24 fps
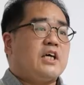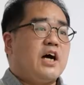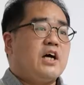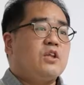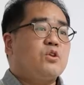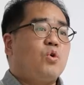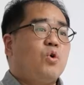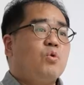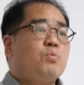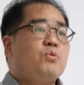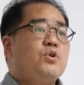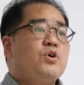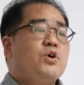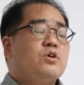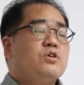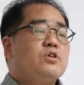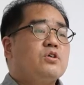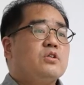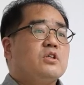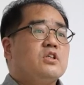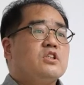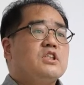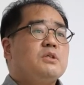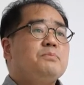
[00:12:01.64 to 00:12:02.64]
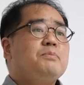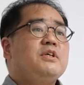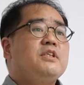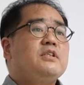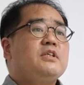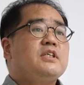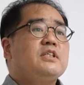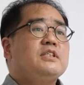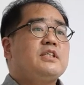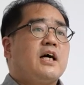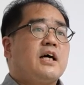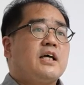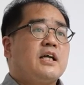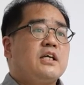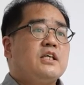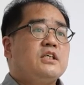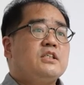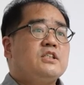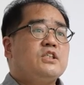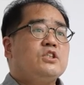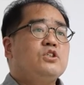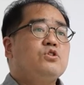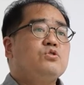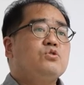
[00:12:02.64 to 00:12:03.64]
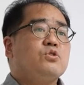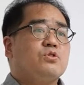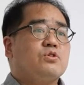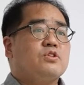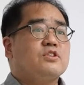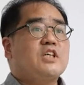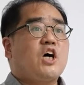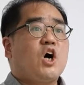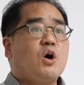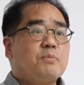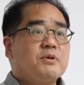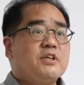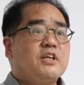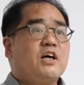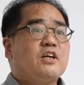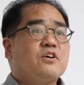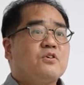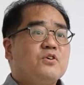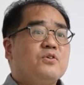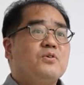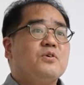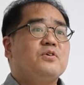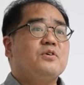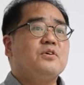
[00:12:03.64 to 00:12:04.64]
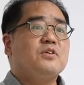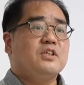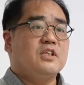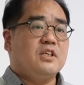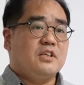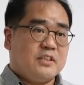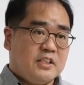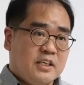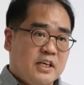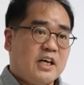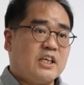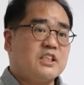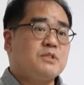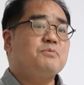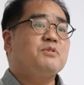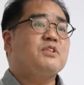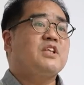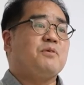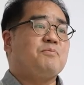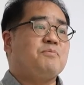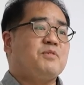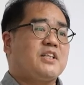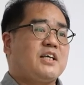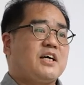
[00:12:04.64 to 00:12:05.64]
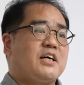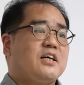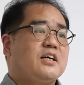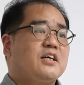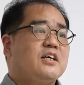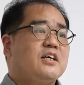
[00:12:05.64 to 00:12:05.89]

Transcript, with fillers: 제한 공모형은 시민들이 제안하는 신규 사업이라고 이해하시면 됩니다.